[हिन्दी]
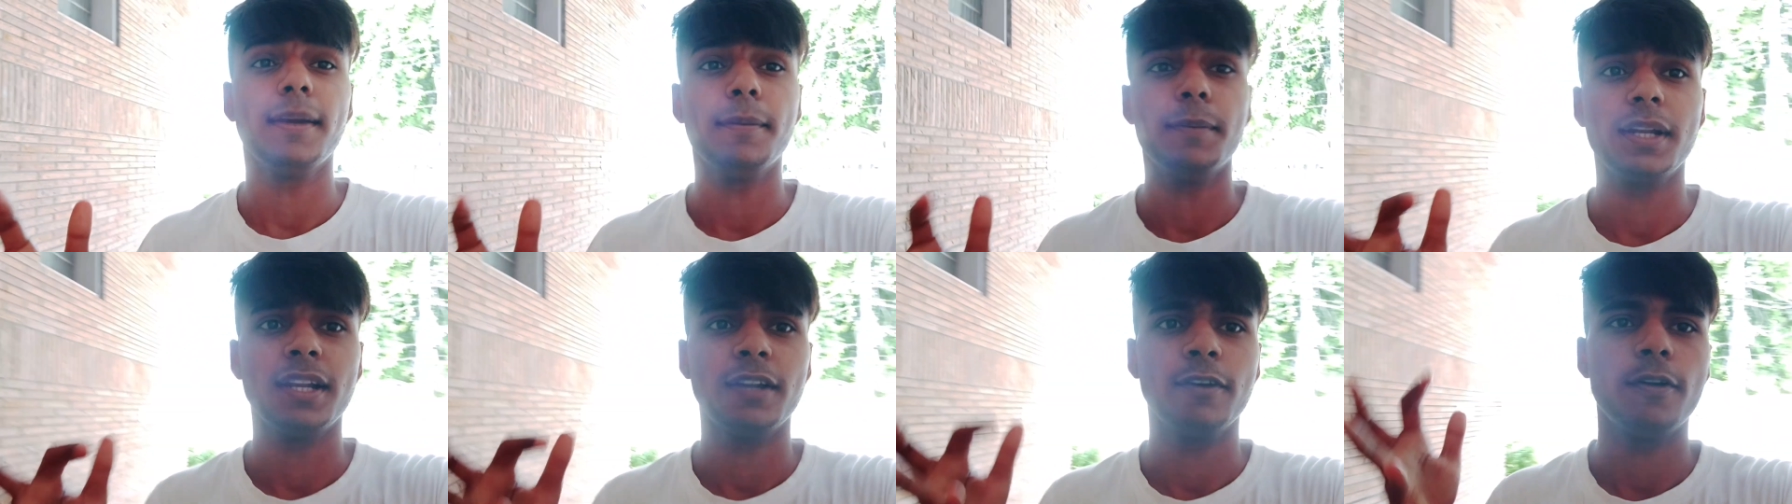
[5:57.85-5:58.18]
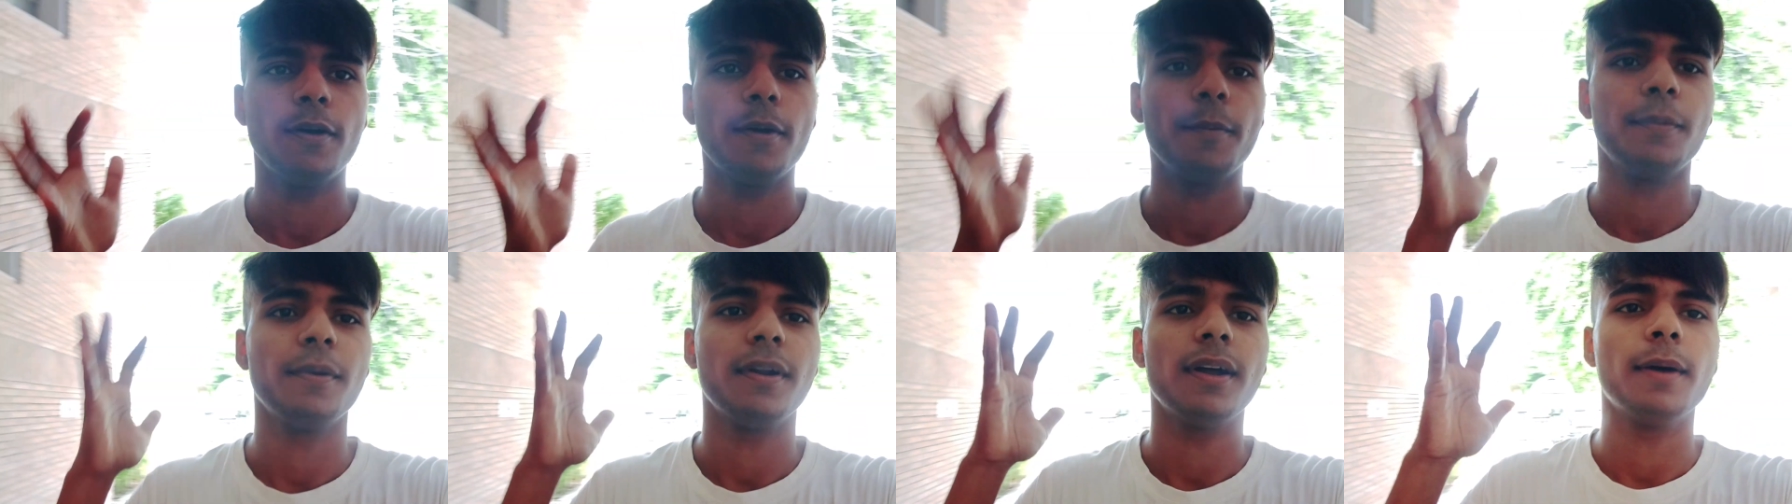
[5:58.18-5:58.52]
कि
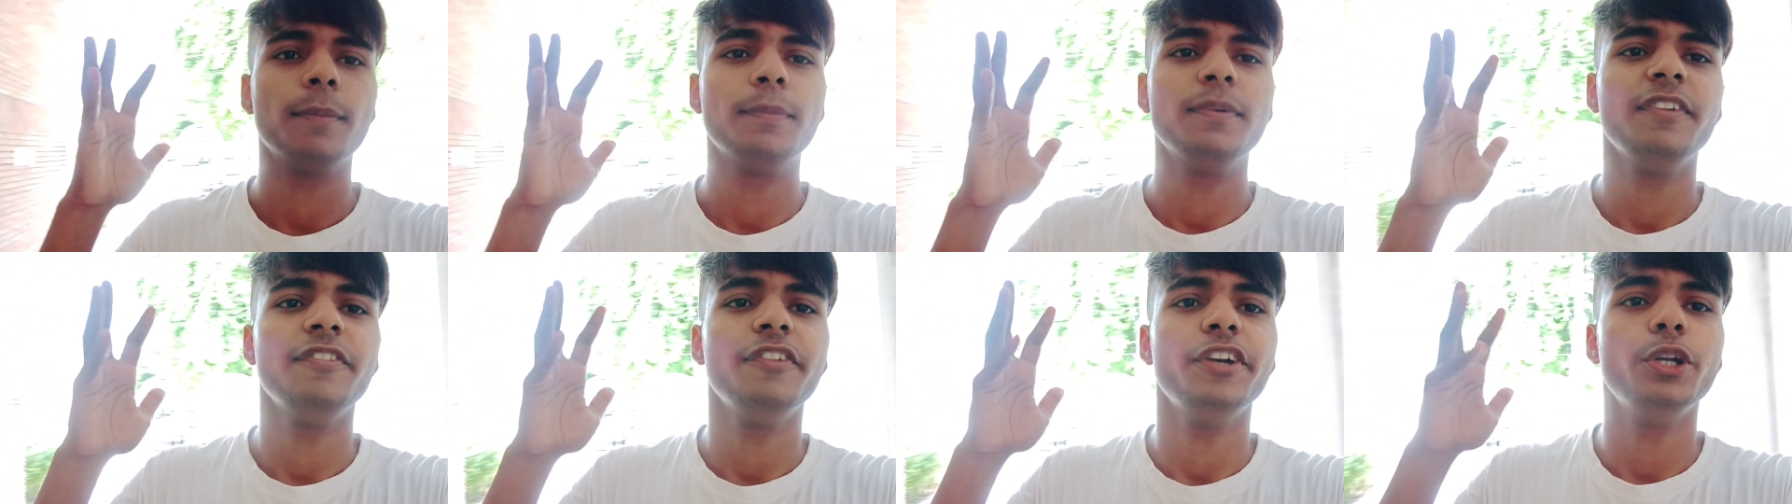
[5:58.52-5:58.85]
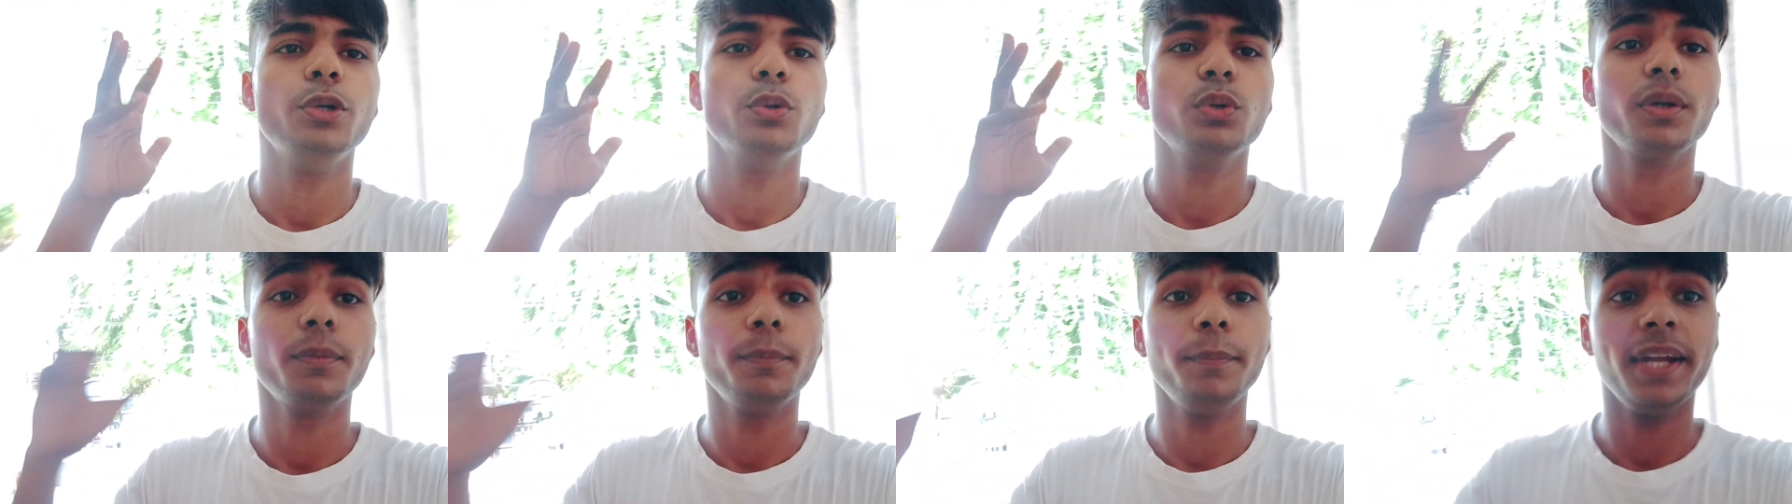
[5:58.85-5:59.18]
मतलब आप अपनी
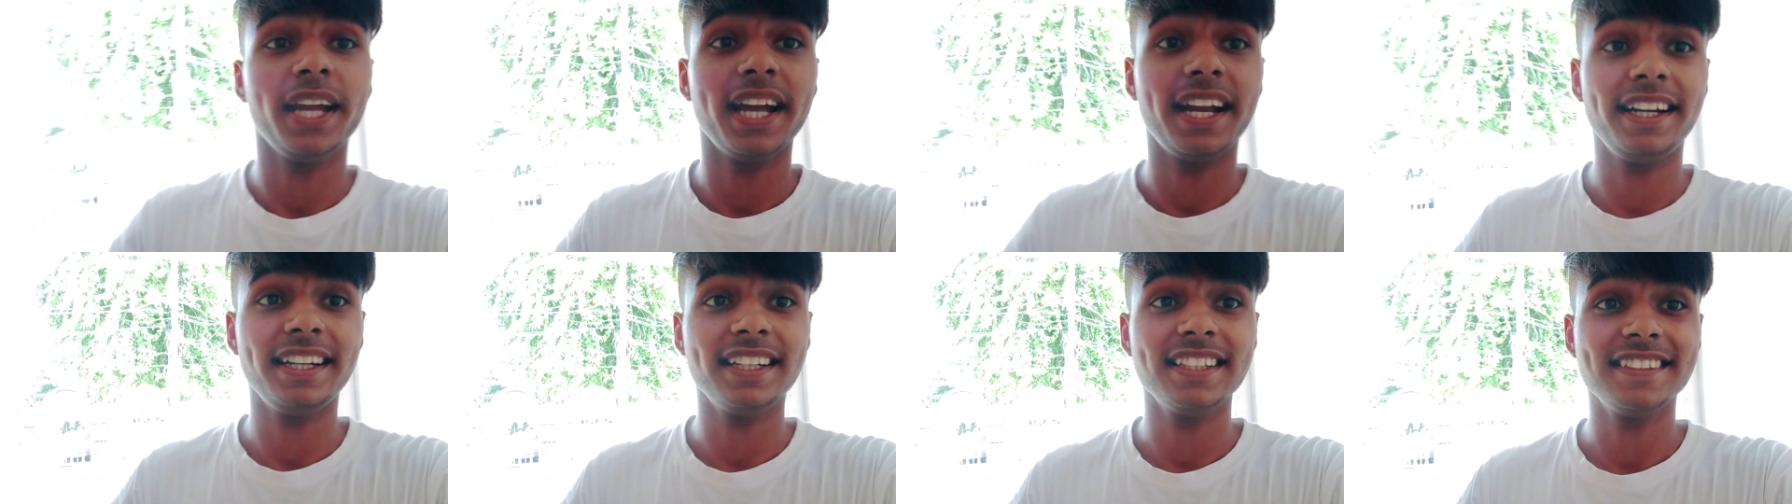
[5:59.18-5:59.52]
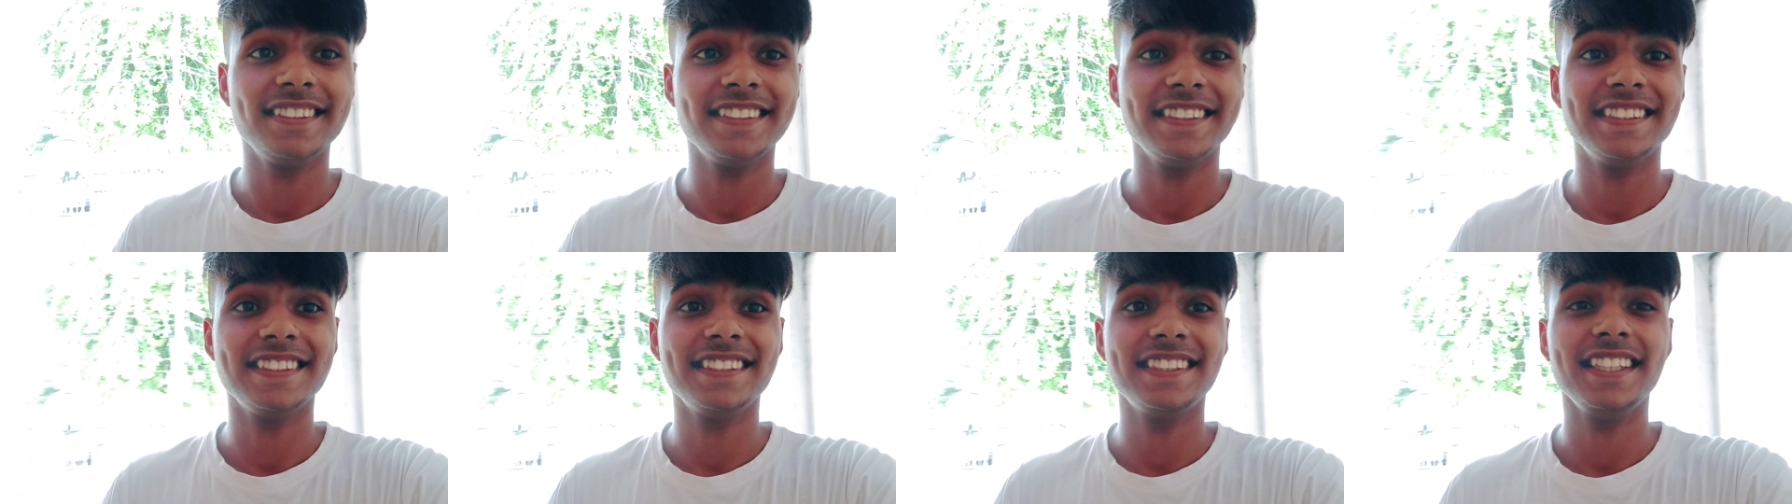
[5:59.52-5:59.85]
वीडियो के
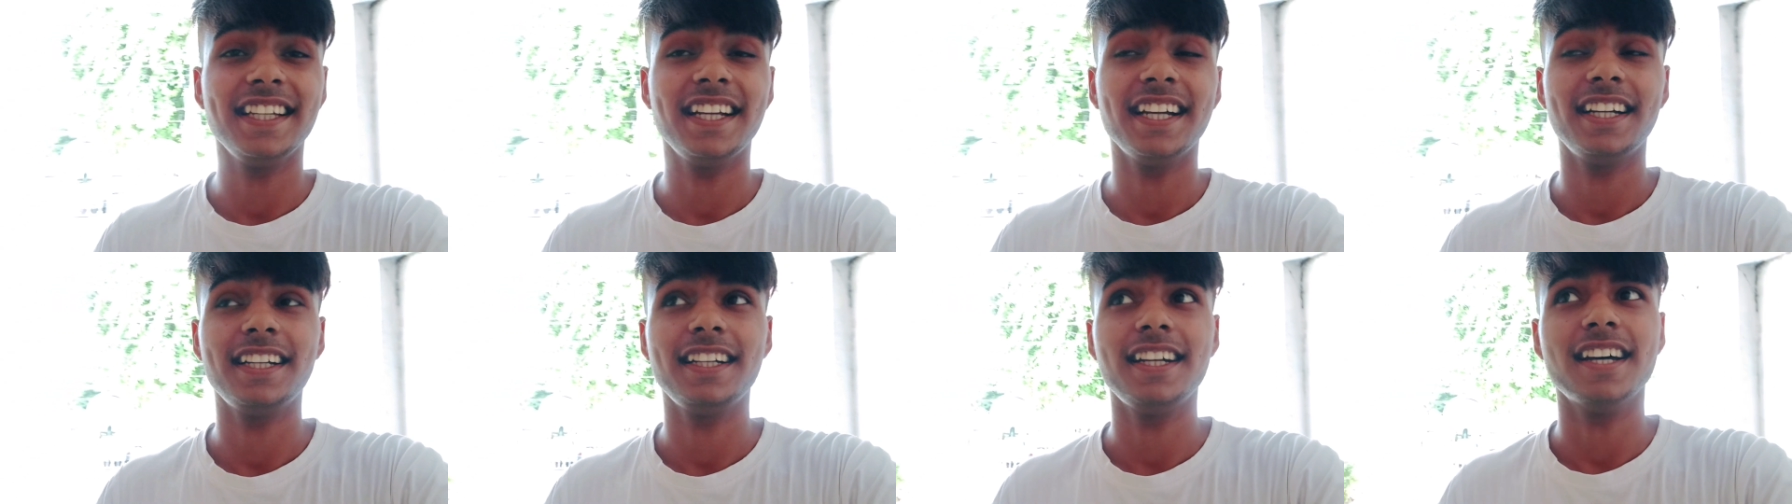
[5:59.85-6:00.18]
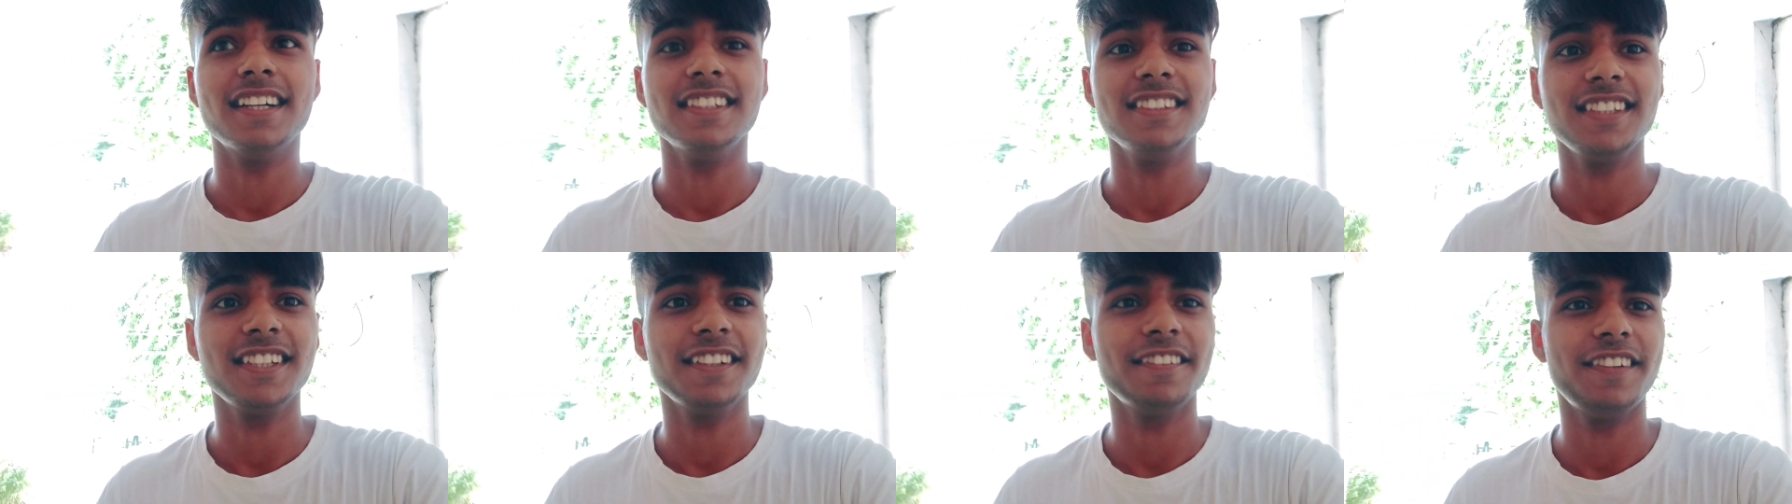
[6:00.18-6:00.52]
बिहाइंड द सीन्स
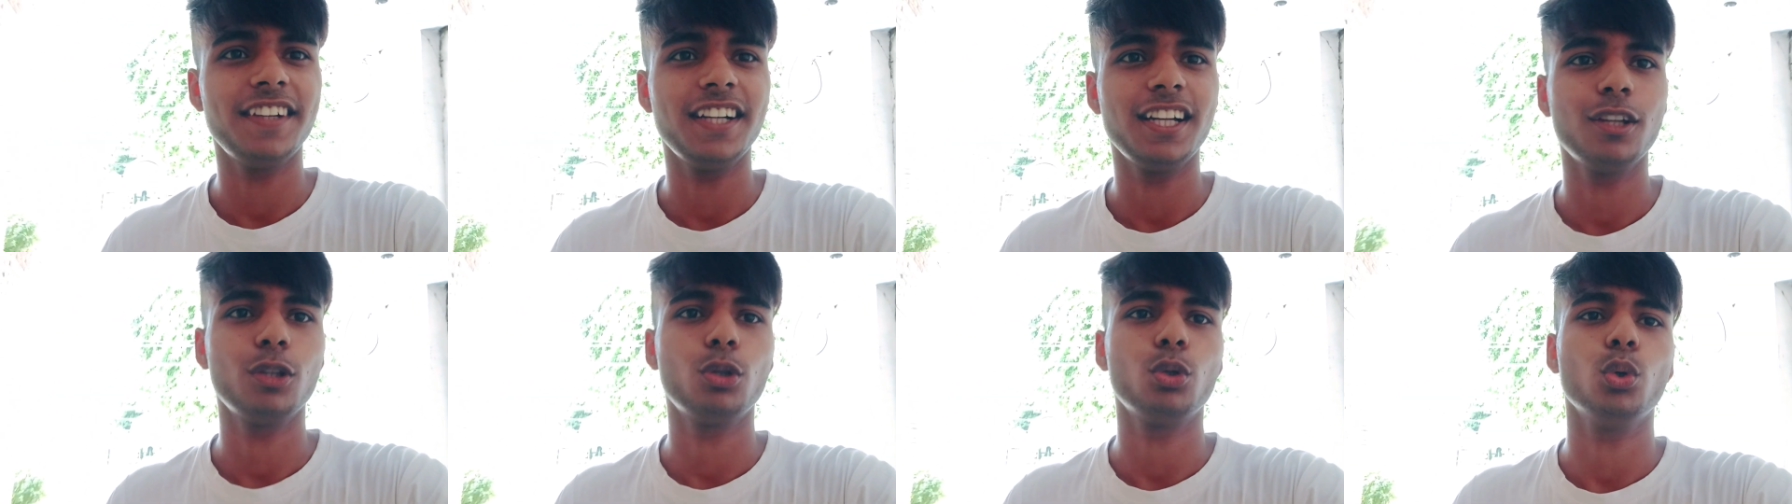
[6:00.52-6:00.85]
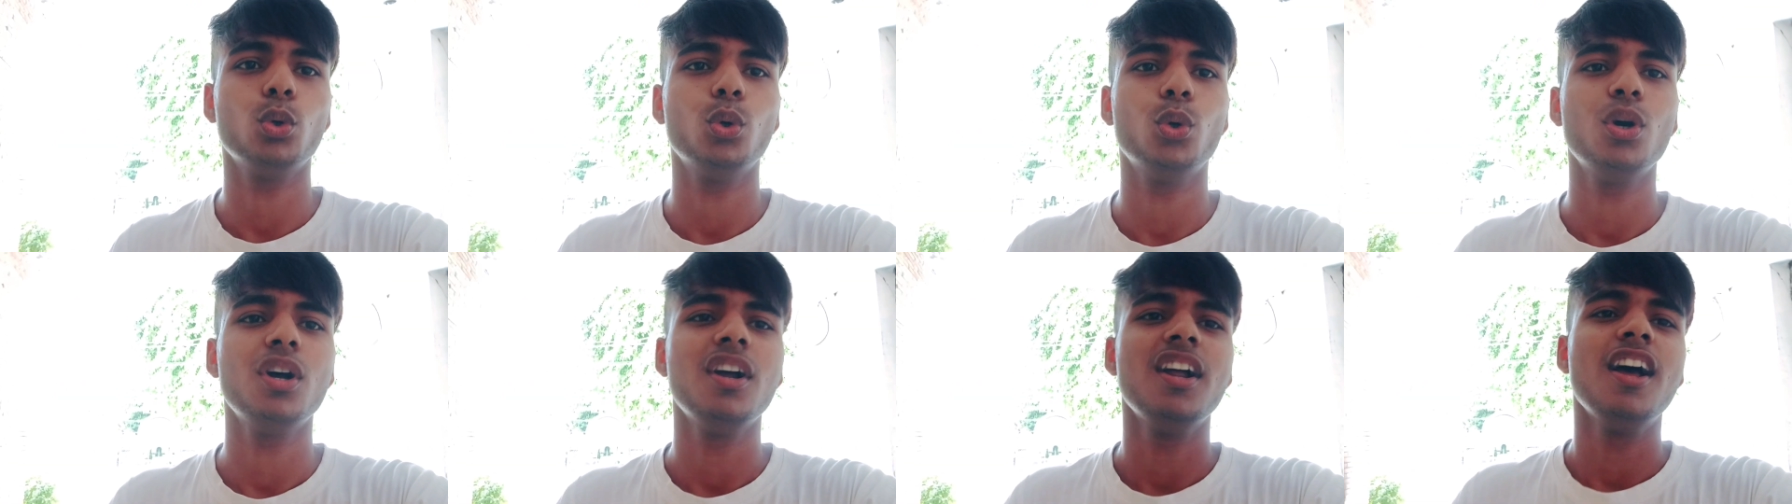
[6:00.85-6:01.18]
दिखाए डांस कवर के
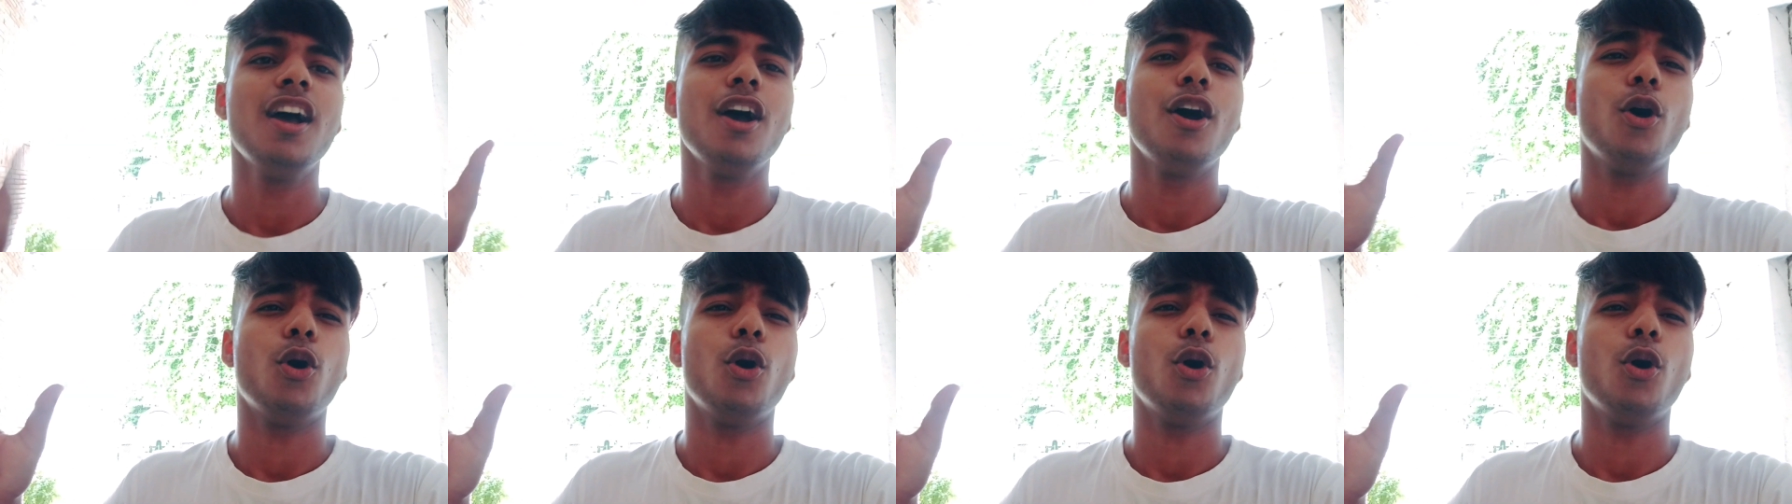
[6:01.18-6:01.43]
तो